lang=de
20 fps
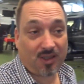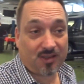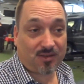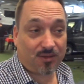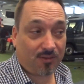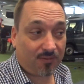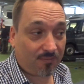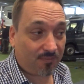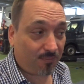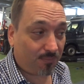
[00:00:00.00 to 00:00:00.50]

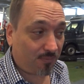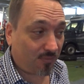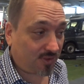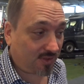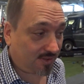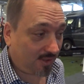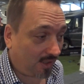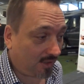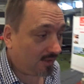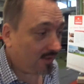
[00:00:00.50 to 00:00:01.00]
Also muss
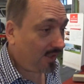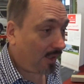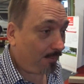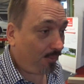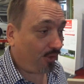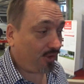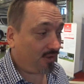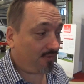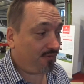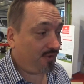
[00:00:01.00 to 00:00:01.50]
ich sagen, habe
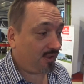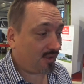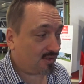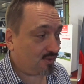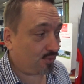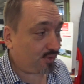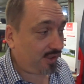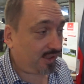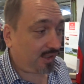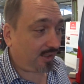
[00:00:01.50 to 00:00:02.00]
heute viel
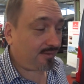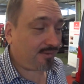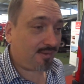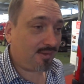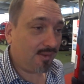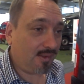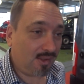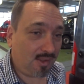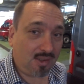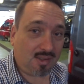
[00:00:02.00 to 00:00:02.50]
dazugelernt.
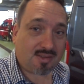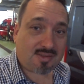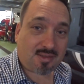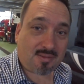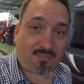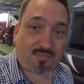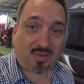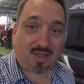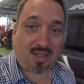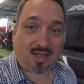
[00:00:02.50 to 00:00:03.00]

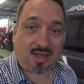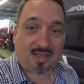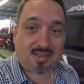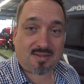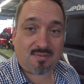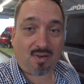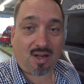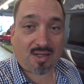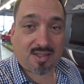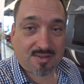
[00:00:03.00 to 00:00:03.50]
Der
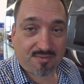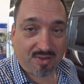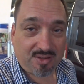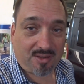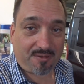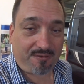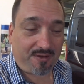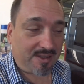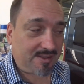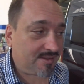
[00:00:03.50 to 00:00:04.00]
Kastenwagen ist
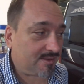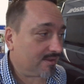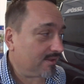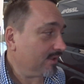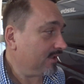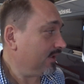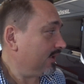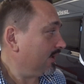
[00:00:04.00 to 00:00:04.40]
winterfest.